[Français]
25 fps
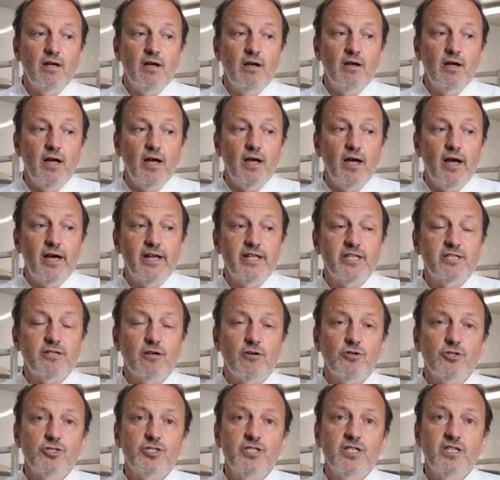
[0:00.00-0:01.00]
à,
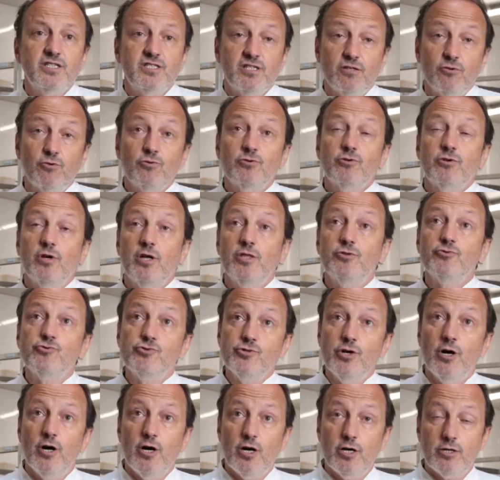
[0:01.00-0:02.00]
l'étranger, donc à New
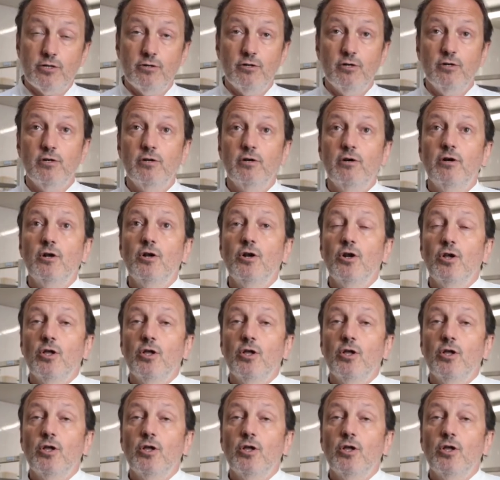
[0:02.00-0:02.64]
York, euh,